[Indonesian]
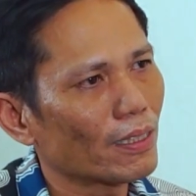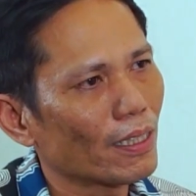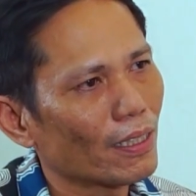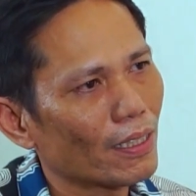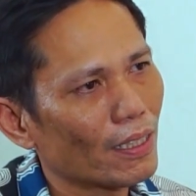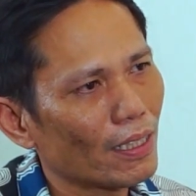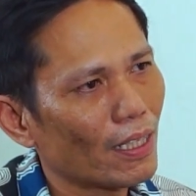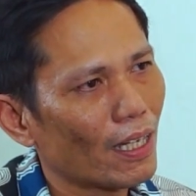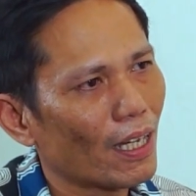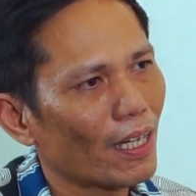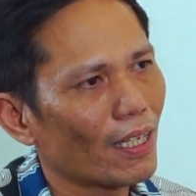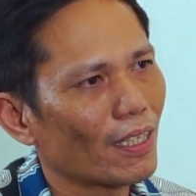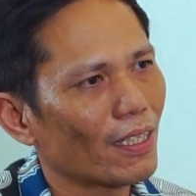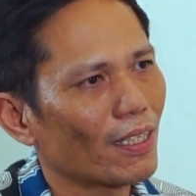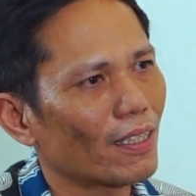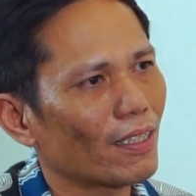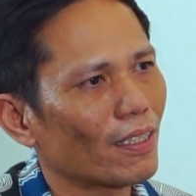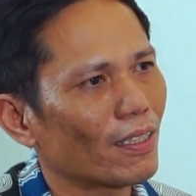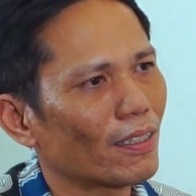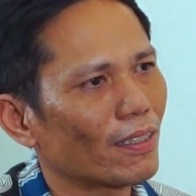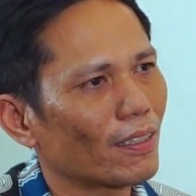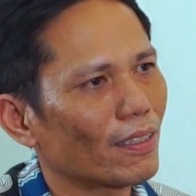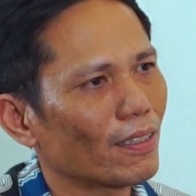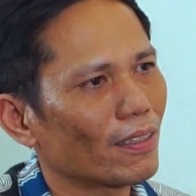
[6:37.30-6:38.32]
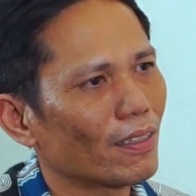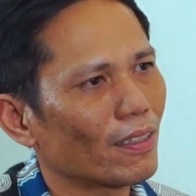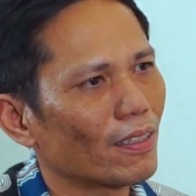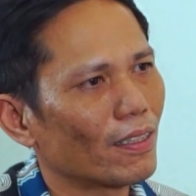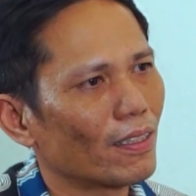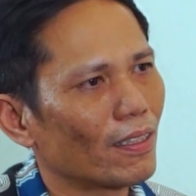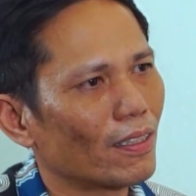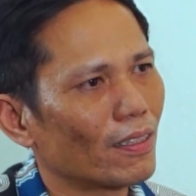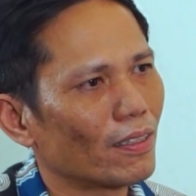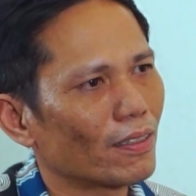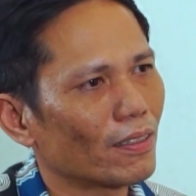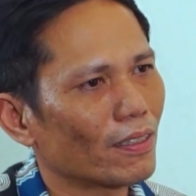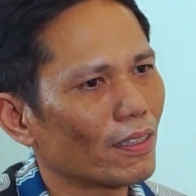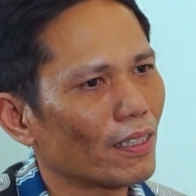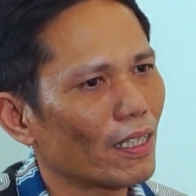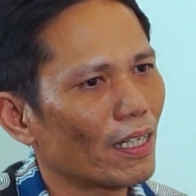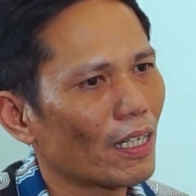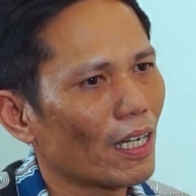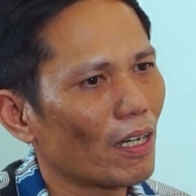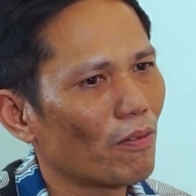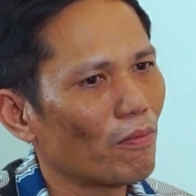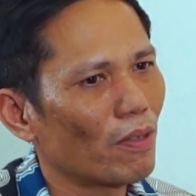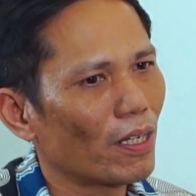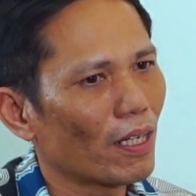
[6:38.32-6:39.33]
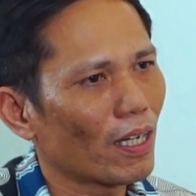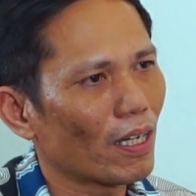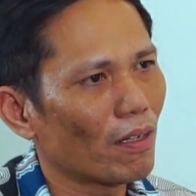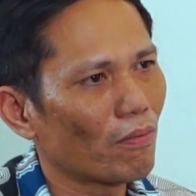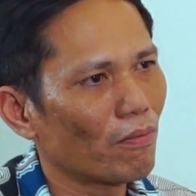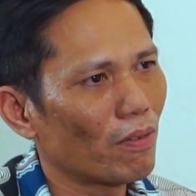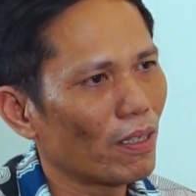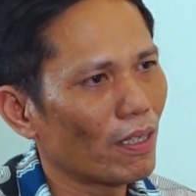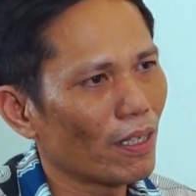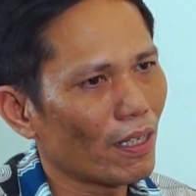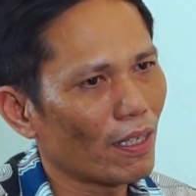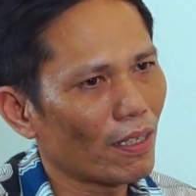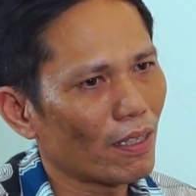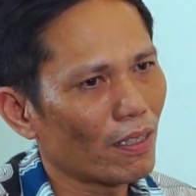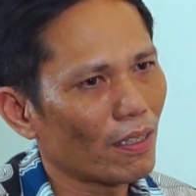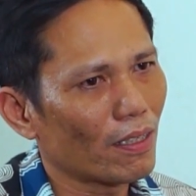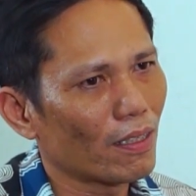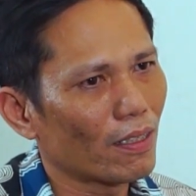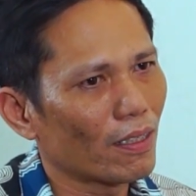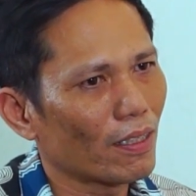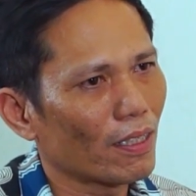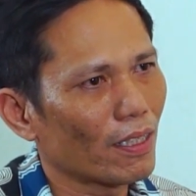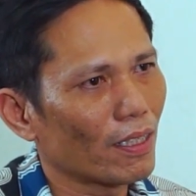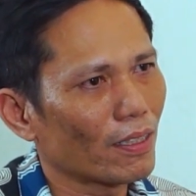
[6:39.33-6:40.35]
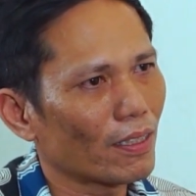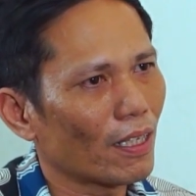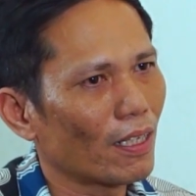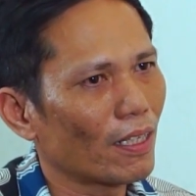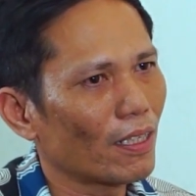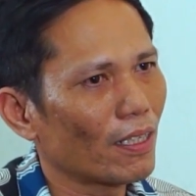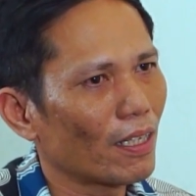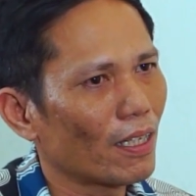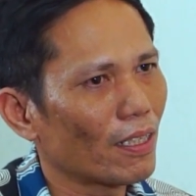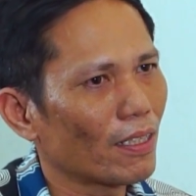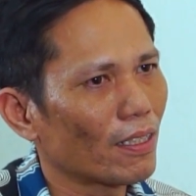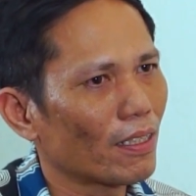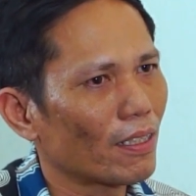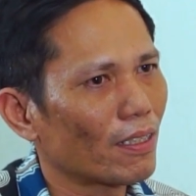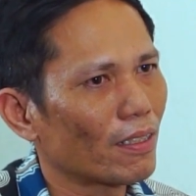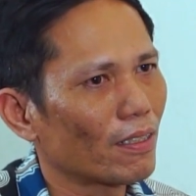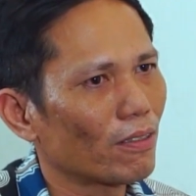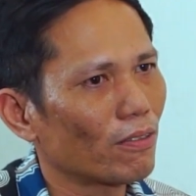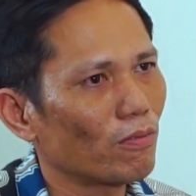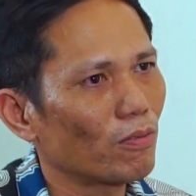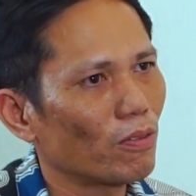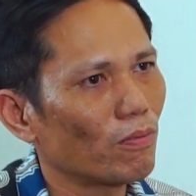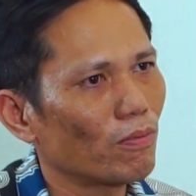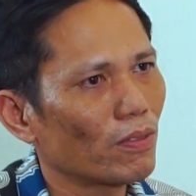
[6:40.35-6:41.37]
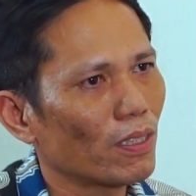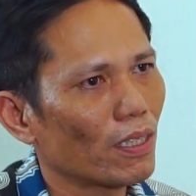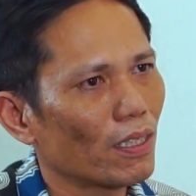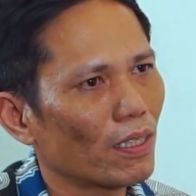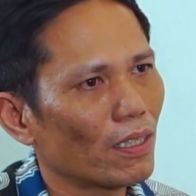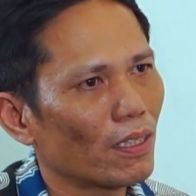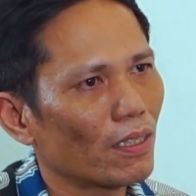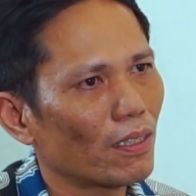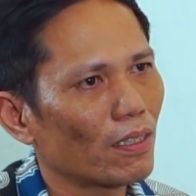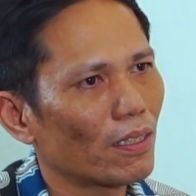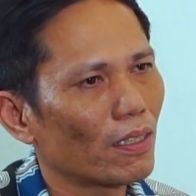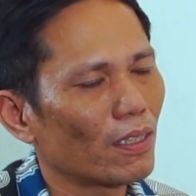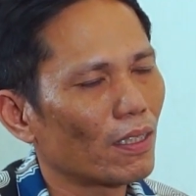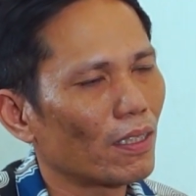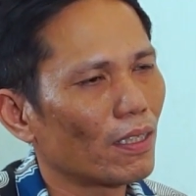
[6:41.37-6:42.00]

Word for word: estetika ya. Hmm. Sehingga kabel-kabel yang kita lihat yang umumnya